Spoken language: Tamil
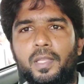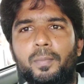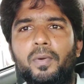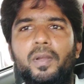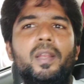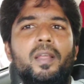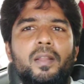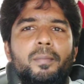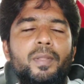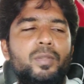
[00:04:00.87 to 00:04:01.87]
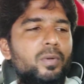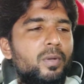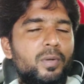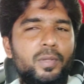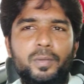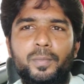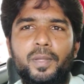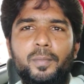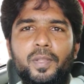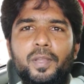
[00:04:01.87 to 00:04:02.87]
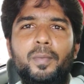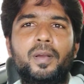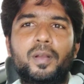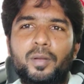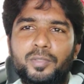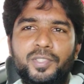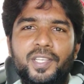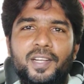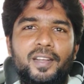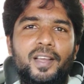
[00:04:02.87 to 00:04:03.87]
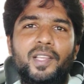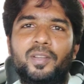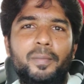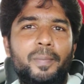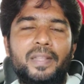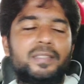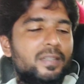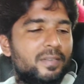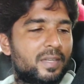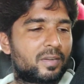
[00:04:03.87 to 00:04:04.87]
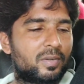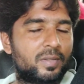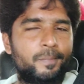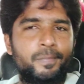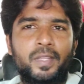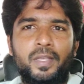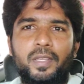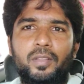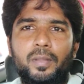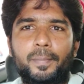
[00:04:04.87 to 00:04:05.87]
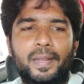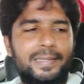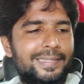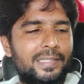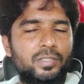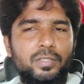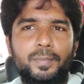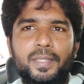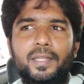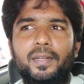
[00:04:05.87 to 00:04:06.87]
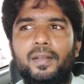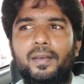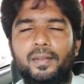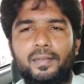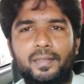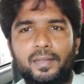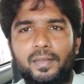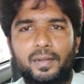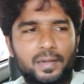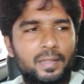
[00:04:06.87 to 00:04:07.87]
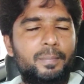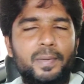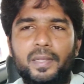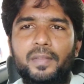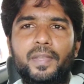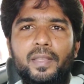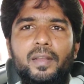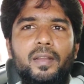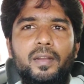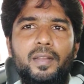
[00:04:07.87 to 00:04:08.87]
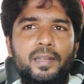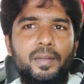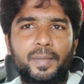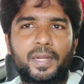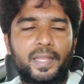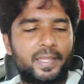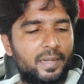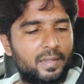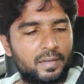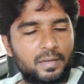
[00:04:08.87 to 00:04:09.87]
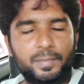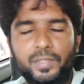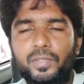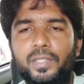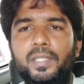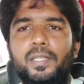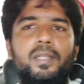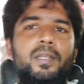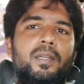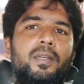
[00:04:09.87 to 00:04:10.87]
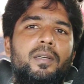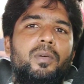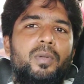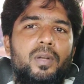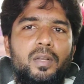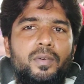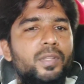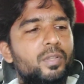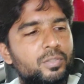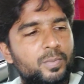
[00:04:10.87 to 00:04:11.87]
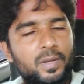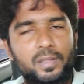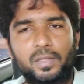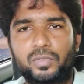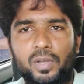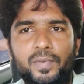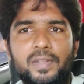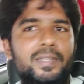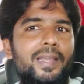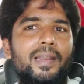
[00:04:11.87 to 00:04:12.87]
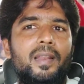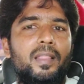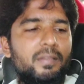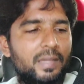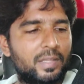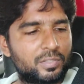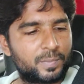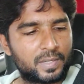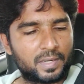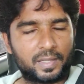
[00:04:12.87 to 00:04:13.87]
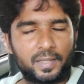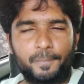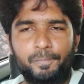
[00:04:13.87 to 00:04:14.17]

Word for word: இப்போ உங்கள் எல்லாருக்குமே தோணக்கூடிய ஒரு மிக முக்கியமான கொஸ்டின் என்னன்னா இதோட ப்ரைஸ் என்னவா இருக்கும்னு இதோட ப்ரைஸ் ரேஞ்ச் வந்து பார்த்தீங்கன்னா கரெக்டாக கரண்ட்ல இப்போ என்ன விற்கிறாங்கன்ற டீட்டெயில் நமக்கு கிடைக்கல காரணம் இது வந்து ஒரு அண்ணா வந்து யூஸ் பண்ணுறதான் ஸோ அவரும் செகண்ட் ஹேண்டாக தான் வாங்கி யூஸ் பண்ணுறாங்க